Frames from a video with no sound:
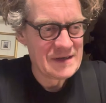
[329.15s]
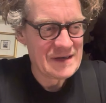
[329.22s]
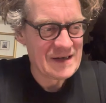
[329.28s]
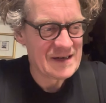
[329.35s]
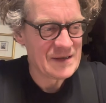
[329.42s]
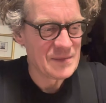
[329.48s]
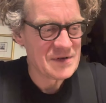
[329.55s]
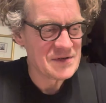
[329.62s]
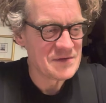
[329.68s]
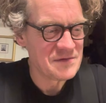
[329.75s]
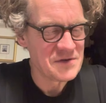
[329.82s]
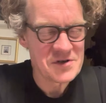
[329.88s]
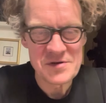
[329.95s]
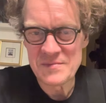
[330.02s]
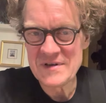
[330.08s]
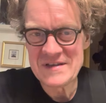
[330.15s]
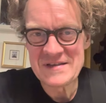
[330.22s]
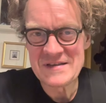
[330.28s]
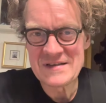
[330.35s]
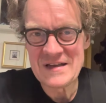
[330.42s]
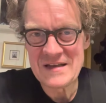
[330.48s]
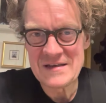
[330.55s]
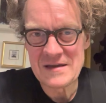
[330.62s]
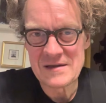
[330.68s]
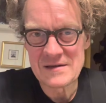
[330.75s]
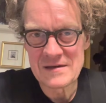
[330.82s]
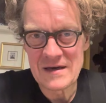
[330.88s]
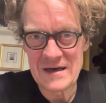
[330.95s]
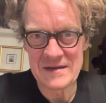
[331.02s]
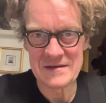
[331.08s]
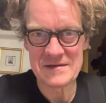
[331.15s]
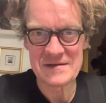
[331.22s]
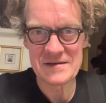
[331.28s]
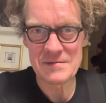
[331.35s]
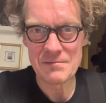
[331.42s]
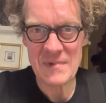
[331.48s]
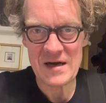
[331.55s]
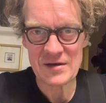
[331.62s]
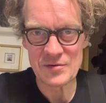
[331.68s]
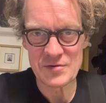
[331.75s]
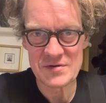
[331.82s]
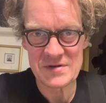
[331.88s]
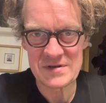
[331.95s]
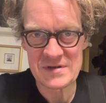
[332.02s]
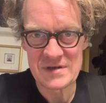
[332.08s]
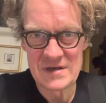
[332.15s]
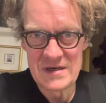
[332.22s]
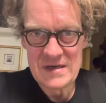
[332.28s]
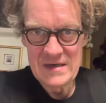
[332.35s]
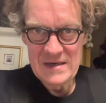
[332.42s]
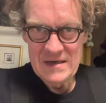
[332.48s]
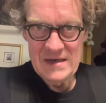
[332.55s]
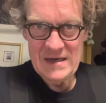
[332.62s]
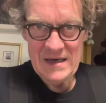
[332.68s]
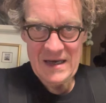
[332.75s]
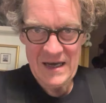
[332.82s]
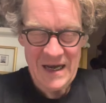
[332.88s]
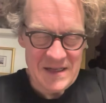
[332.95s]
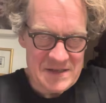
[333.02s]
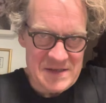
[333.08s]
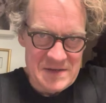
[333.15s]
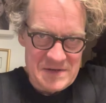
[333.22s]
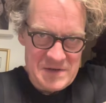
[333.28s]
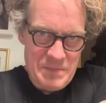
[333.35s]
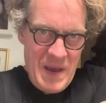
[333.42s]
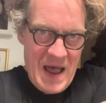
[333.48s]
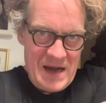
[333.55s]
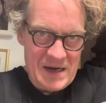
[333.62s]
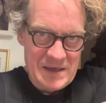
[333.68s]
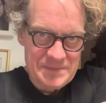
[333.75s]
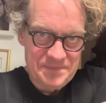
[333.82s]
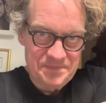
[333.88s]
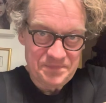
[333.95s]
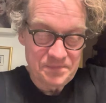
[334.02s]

Hat immer so ein verschmitztes Lächeln. Hans Magnus. Enzensberger.